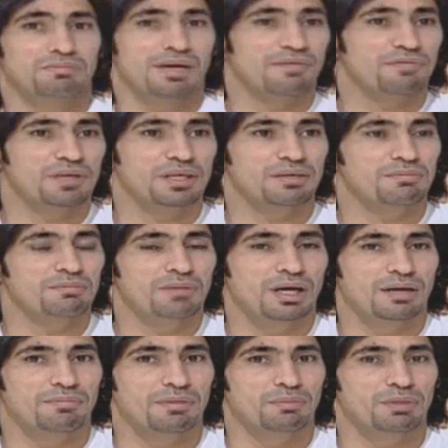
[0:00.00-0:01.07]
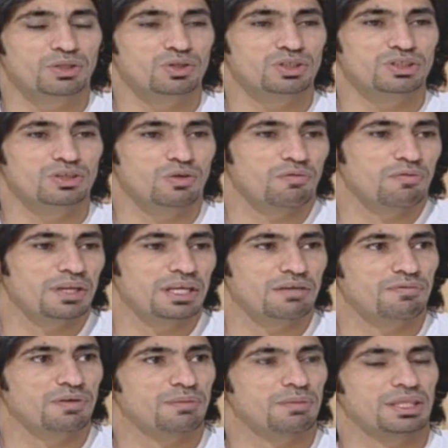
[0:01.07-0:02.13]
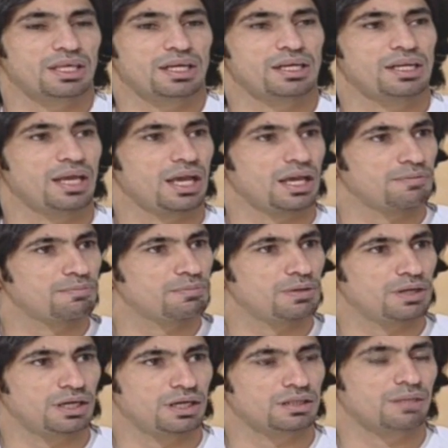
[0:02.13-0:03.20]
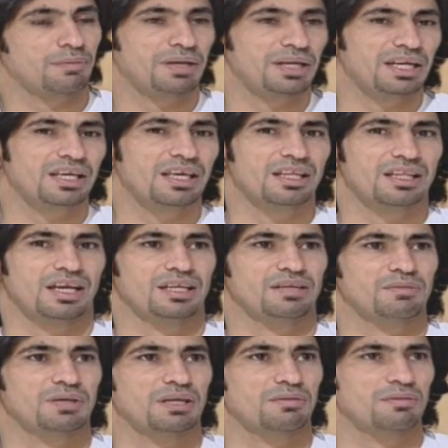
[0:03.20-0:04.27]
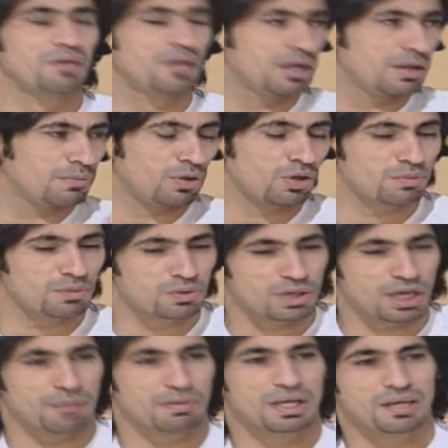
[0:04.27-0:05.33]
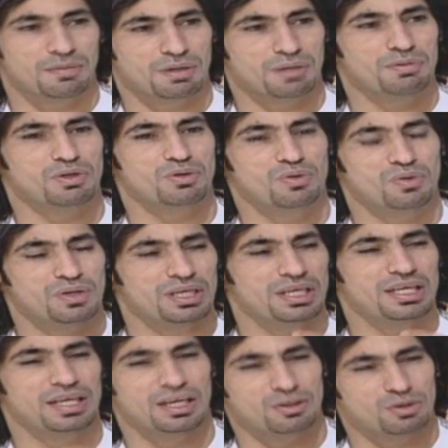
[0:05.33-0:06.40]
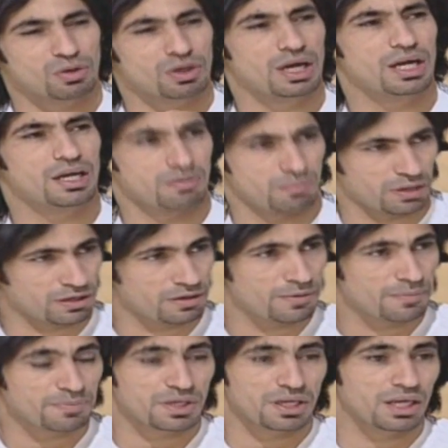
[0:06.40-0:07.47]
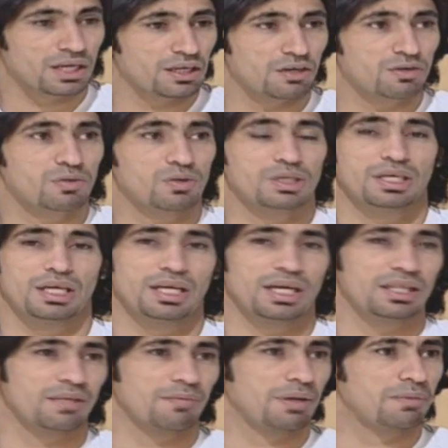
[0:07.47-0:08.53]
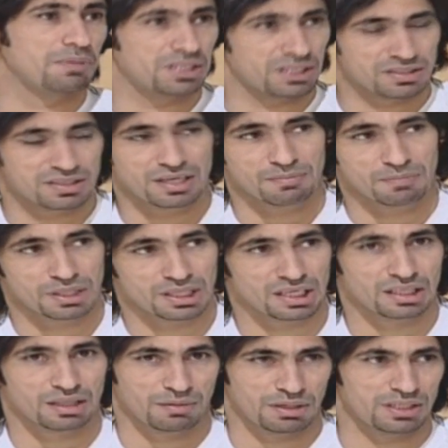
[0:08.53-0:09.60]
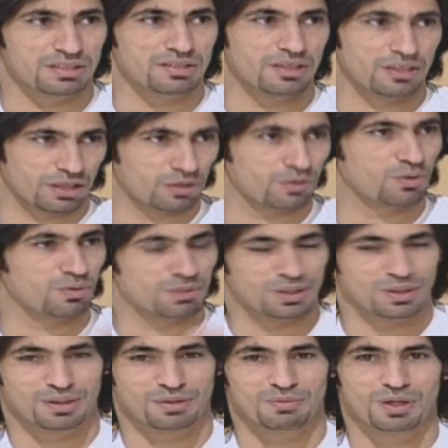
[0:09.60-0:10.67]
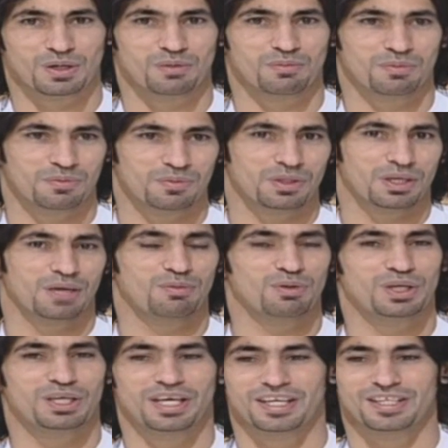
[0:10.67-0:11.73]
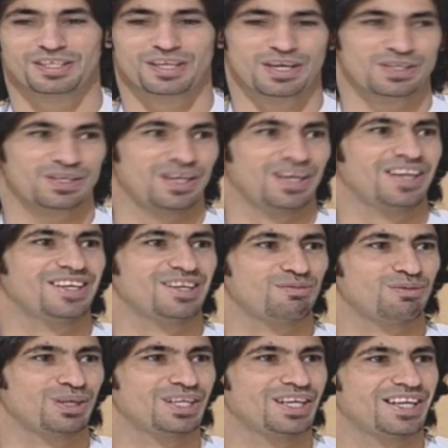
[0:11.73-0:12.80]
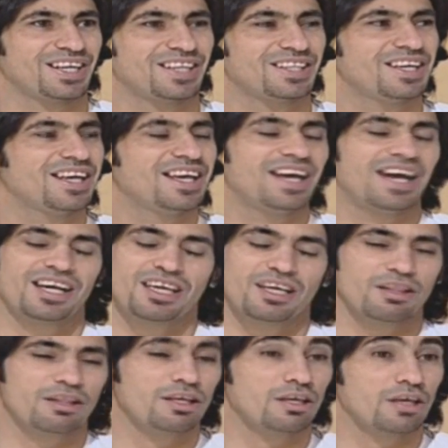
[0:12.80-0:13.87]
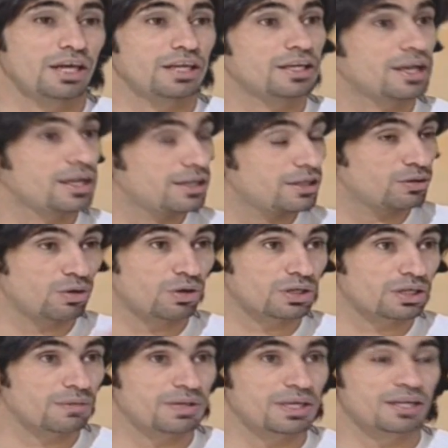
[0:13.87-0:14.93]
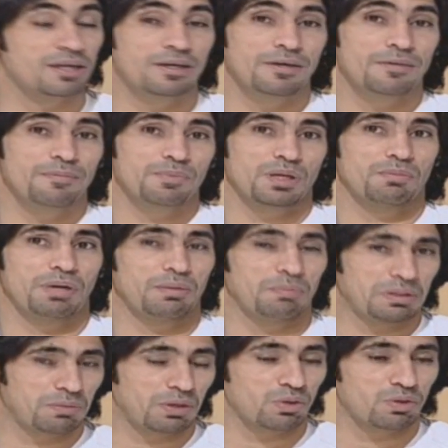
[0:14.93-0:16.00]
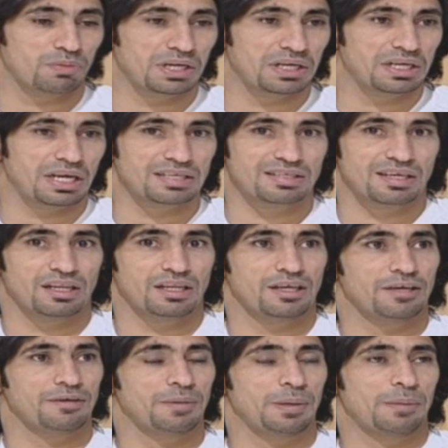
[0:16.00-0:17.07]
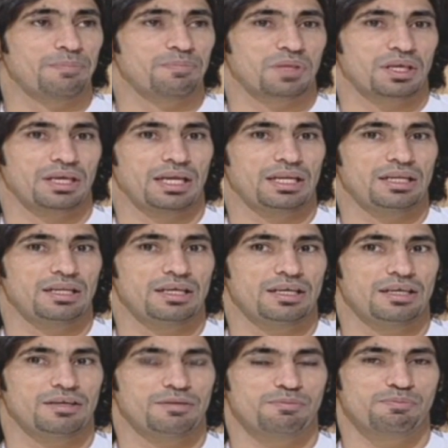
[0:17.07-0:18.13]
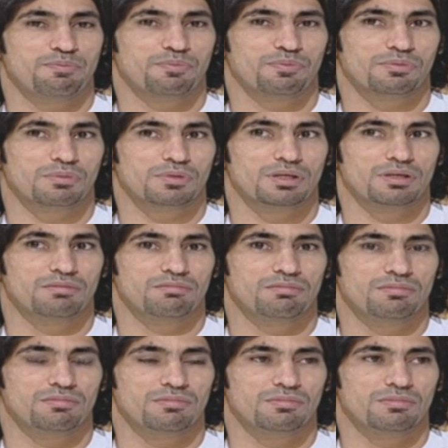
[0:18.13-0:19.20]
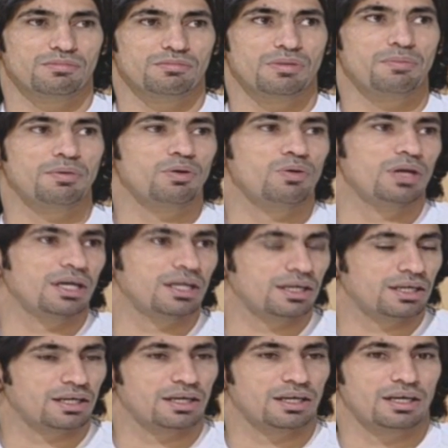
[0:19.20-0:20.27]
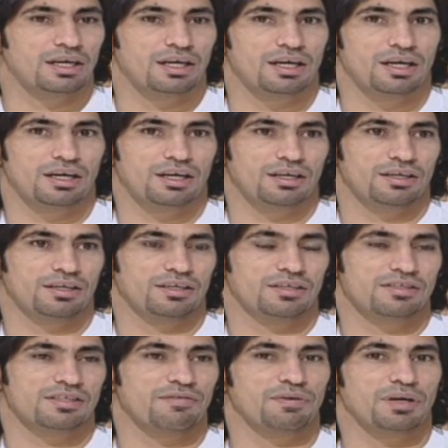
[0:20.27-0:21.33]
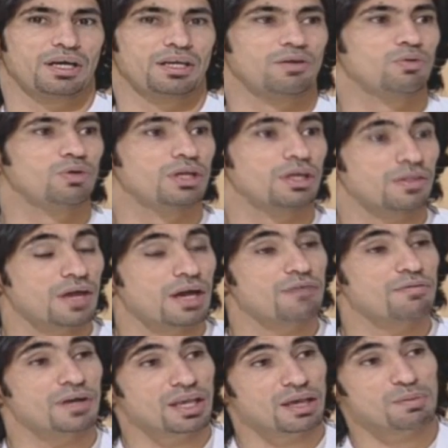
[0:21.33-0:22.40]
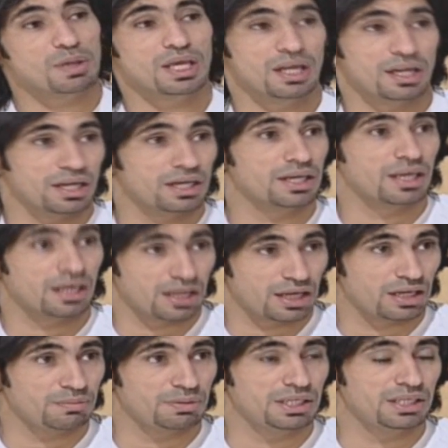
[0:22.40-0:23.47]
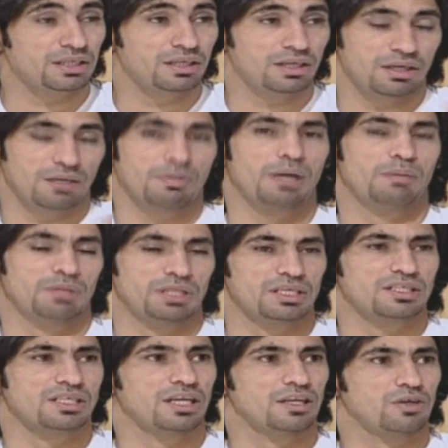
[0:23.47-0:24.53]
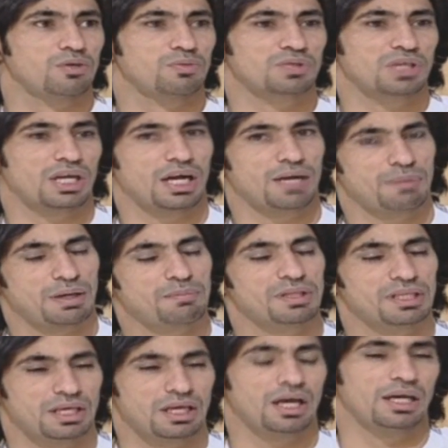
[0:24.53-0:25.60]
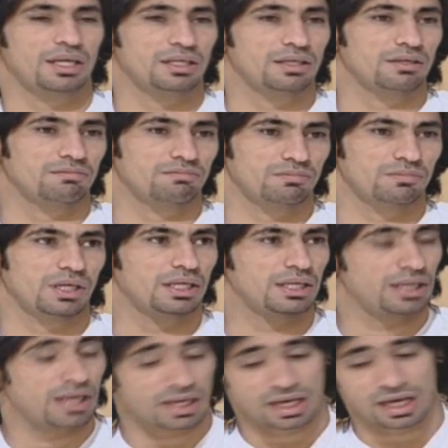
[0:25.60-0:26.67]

ما في ما, ما, ما تحس انه الفريق فيه مثلا لاعب آه، طبعا اكيد يعني يمكن بحكم انه لاعب الخبره بيكون لي يعني دور اكبر لكن الكل يعني حتى محمد حسين مثلا طبعا انا نسيت اذكره من ضمن ابو ريان لا يزعل علي ابو ريان إيه، طبعا. اكيد لي يعني كان لي دور كبير محمد برضه من الناس اللي يعني اللي ما بقول لك آه، صفقه انا اقول اضافه كبيره لنا كلاعبين محمد حسين لانه بصراحه محمد يعني يعني لا